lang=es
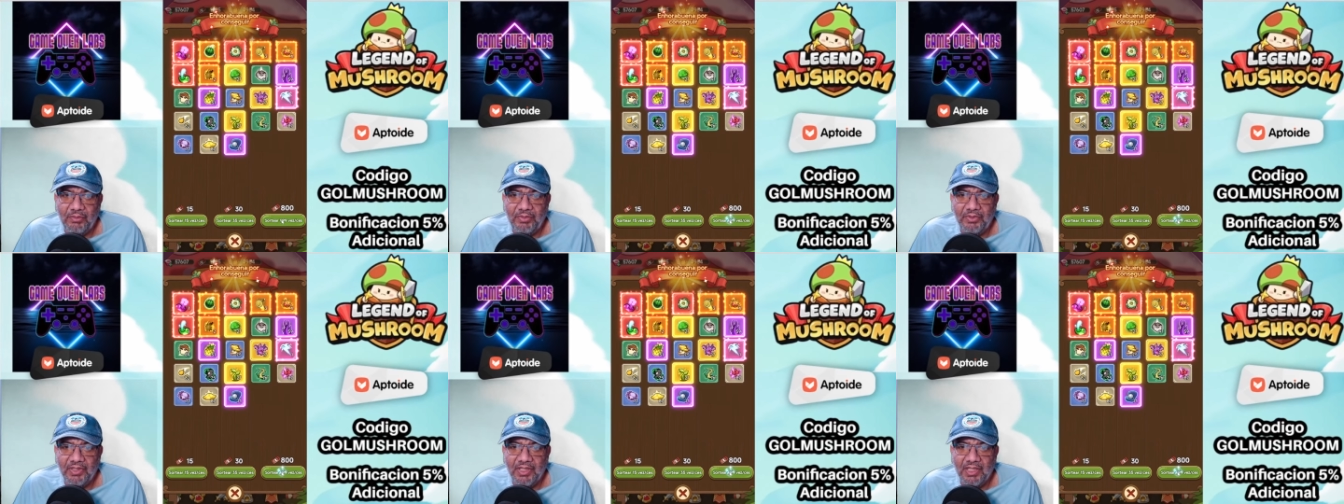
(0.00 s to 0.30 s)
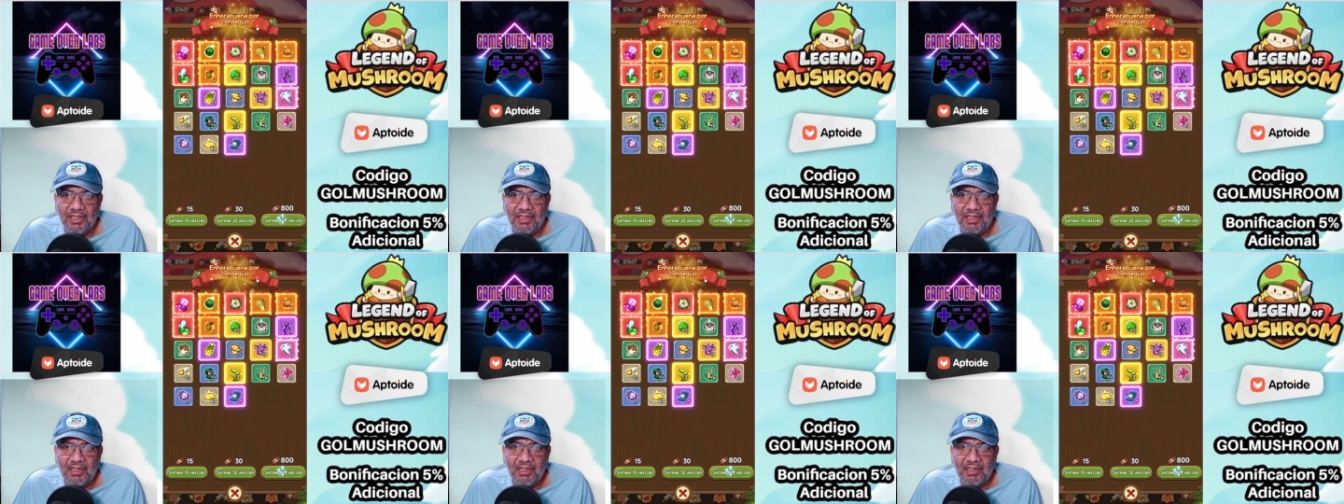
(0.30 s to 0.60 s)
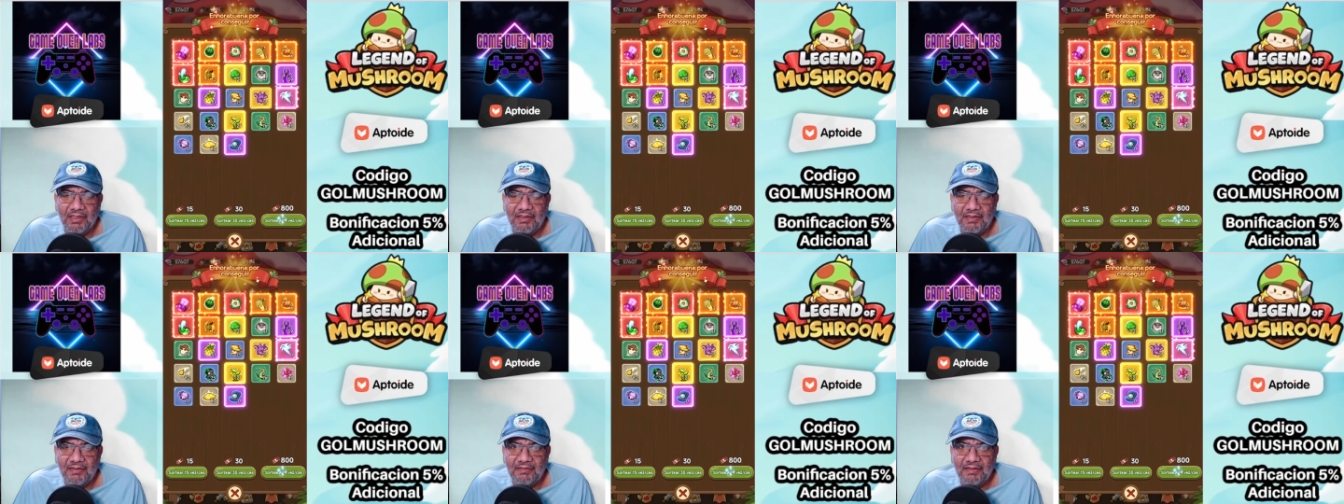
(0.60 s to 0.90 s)
porque aquí en
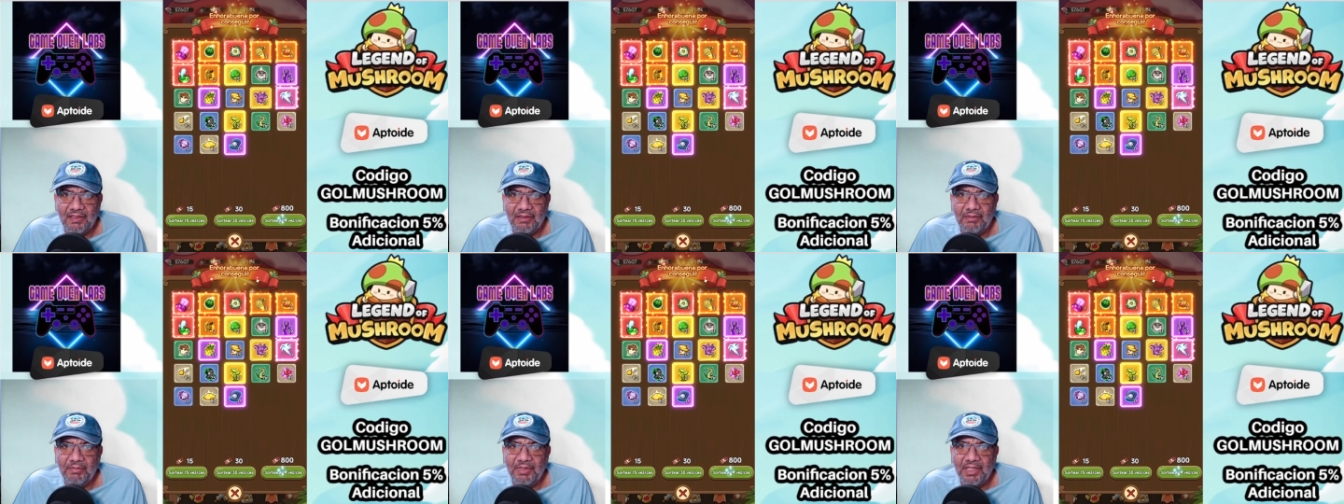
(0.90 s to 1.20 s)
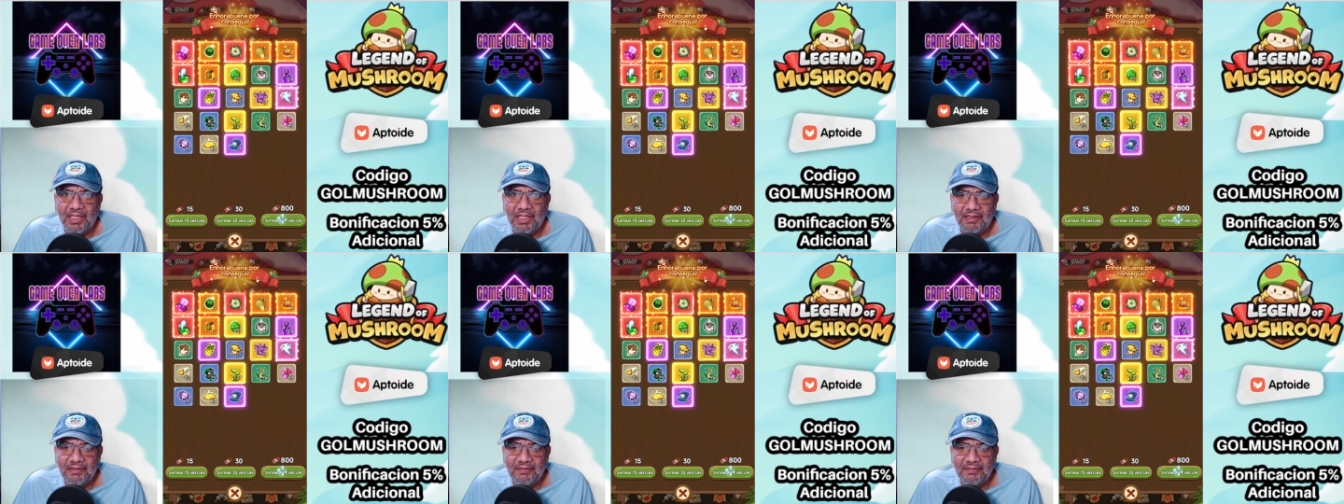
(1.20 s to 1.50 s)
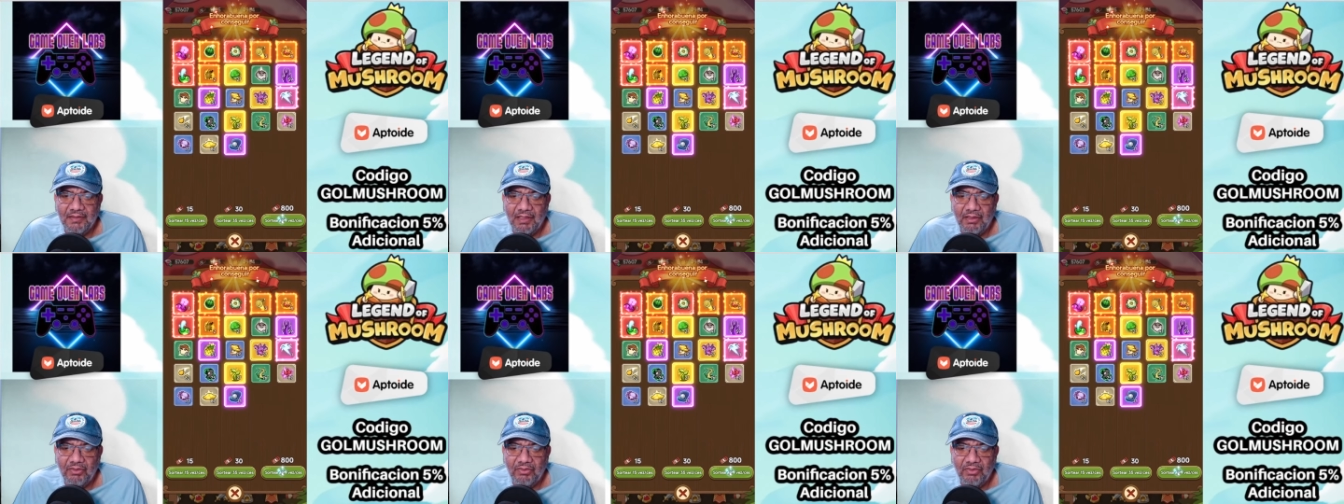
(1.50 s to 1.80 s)
este server, mira, ahí
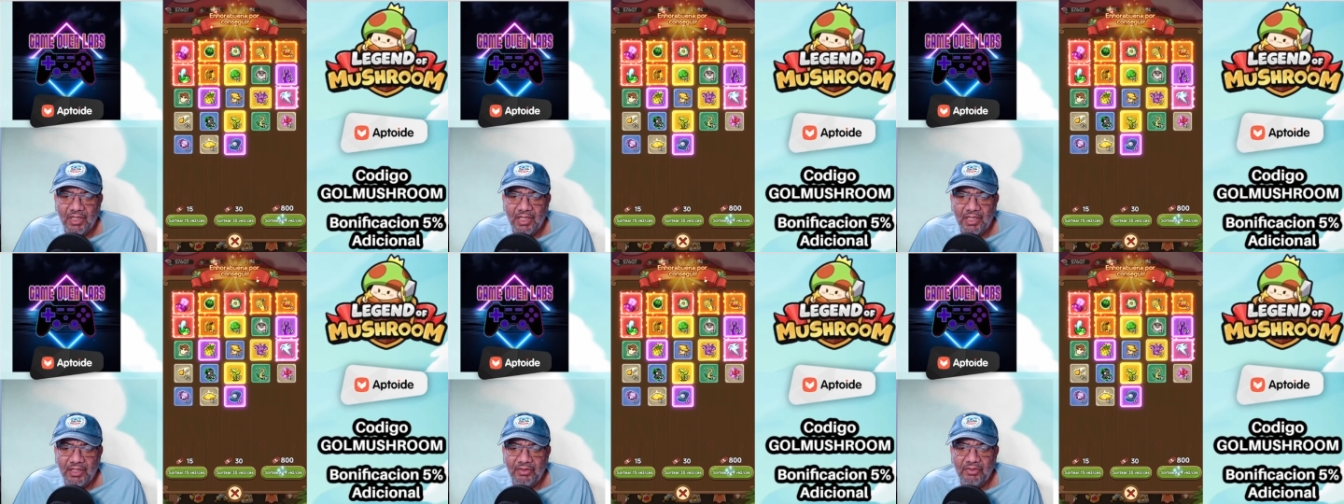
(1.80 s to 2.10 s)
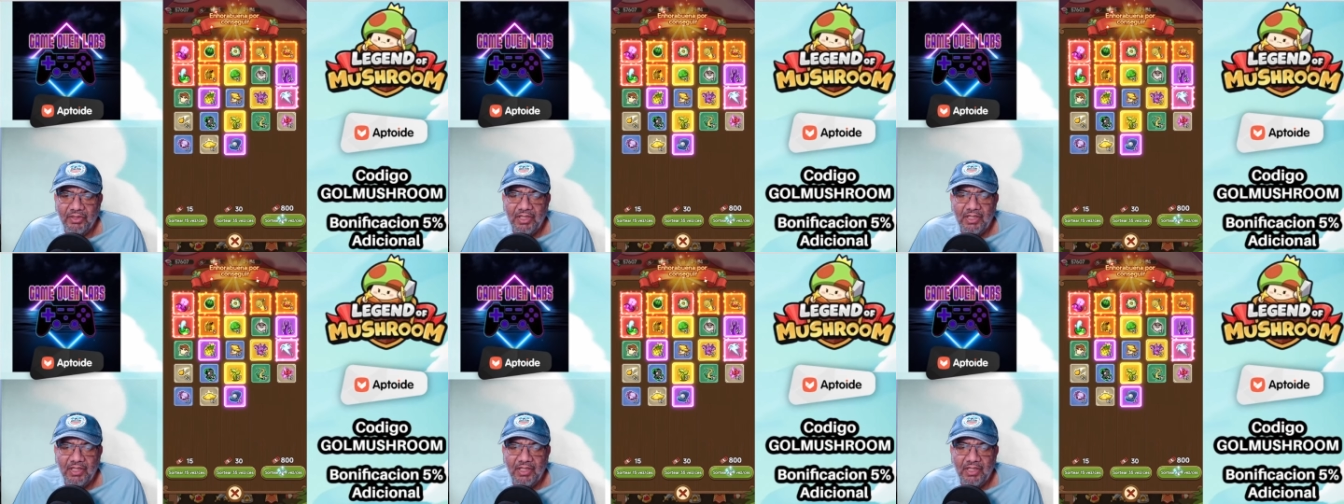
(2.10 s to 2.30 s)
sale un rayo.